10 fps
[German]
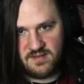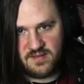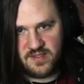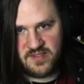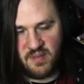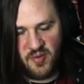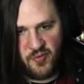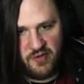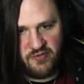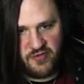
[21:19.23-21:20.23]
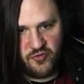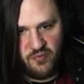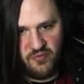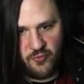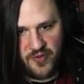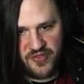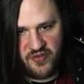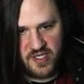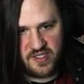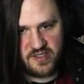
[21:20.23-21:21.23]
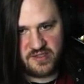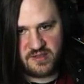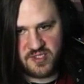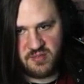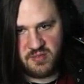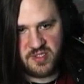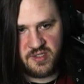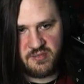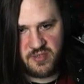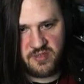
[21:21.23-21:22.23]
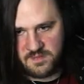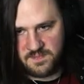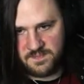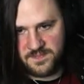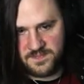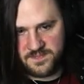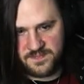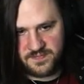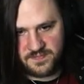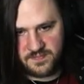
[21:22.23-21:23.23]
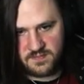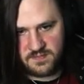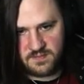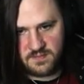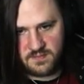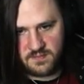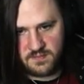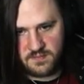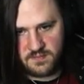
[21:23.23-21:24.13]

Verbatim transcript: Die Sniper wow. für Level 5. What the fuck? Ich kann es aber nicht mehr mitnehmen. Es steht nichts mehr zwischen dir